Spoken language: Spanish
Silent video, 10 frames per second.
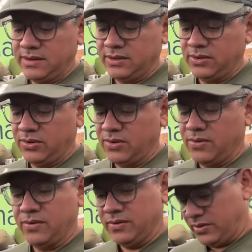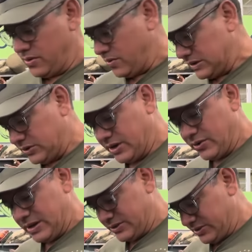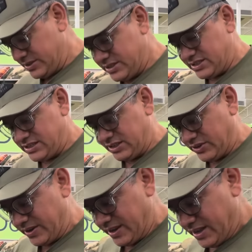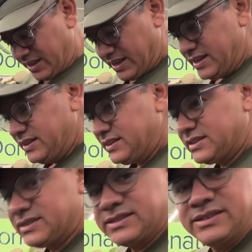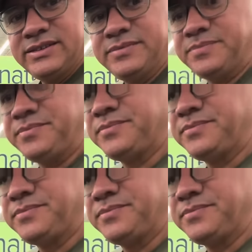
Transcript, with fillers: Vaya pues gente. Ahí después vamos a ir a hacer un, un en el